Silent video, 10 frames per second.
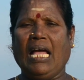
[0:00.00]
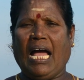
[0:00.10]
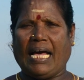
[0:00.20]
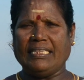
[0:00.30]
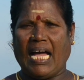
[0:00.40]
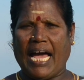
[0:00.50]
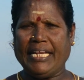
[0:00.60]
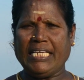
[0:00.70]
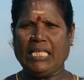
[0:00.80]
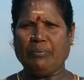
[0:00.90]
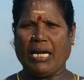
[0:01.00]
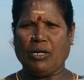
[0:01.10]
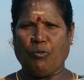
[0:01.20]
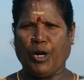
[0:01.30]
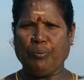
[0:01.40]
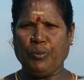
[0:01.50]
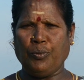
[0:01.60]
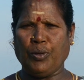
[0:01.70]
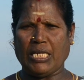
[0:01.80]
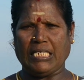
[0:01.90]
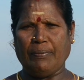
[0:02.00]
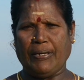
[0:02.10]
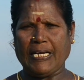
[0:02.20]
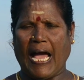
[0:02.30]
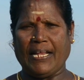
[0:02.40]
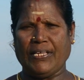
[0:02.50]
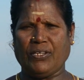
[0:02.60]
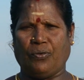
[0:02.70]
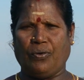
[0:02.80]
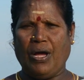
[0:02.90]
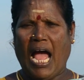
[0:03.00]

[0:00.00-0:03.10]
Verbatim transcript: அந்த அரிக்கிது பாருங்கள் உடம்பு பூரா சில பேருக்கு அரிக்கும்